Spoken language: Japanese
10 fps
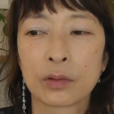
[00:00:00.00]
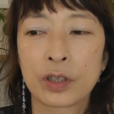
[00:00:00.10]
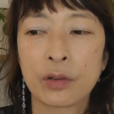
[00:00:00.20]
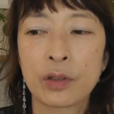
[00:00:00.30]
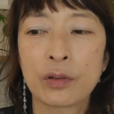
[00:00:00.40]

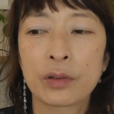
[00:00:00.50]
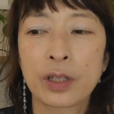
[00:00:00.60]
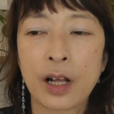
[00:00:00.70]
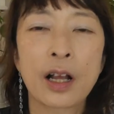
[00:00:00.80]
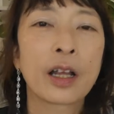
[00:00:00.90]
人によっ
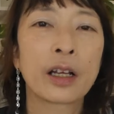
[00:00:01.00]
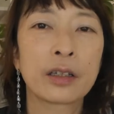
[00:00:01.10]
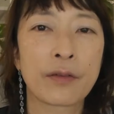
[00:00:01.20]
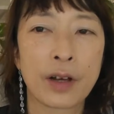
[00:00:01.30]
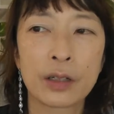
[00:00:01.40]
て考え
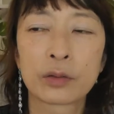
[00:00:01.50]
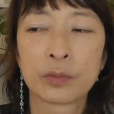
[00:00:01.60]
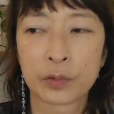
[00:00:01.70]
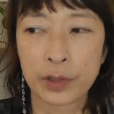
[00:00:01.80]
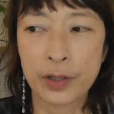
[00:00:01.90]
方はあると
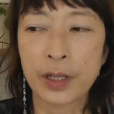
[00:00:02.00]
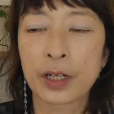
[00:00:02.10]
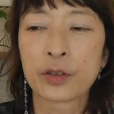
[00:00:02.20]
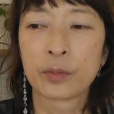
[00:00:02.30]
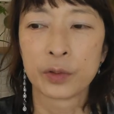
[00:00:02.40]
思うんですけ
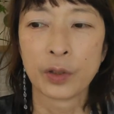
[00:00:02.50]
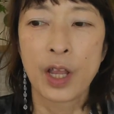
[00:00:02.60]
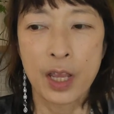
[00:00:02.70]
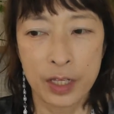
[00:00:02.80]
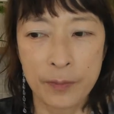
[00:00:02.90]
れども
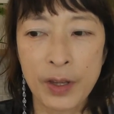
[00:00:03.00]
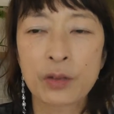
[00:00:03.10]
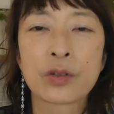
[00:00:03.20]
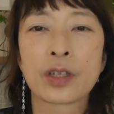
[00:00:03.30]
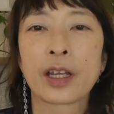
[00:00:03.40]
今
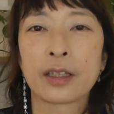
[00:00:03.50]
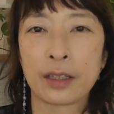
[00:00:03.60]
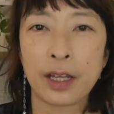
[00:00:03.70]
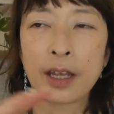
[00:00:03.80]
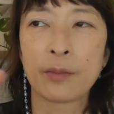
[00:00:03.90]
の時代っ
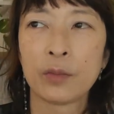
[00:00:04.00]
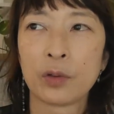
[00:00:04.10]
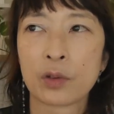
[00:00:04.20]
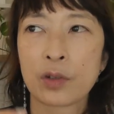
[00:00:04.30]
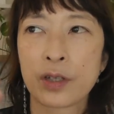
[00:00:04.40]
て
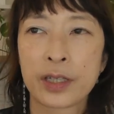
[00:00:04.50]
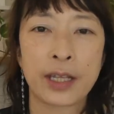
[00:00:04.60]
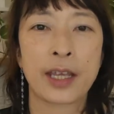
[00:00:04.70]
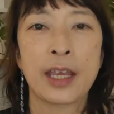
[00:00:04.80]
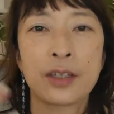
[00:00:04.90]
もう
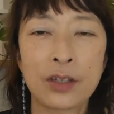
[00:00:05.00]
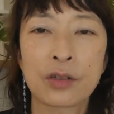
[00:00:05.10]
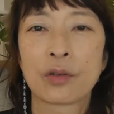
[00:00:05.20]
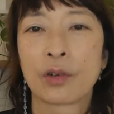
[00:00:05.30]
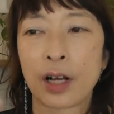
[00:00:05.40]
世間事
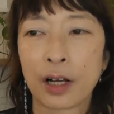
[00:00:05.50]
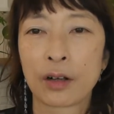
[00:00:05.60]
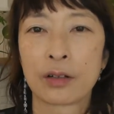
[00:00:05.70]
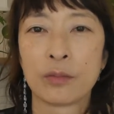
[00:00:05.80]
情が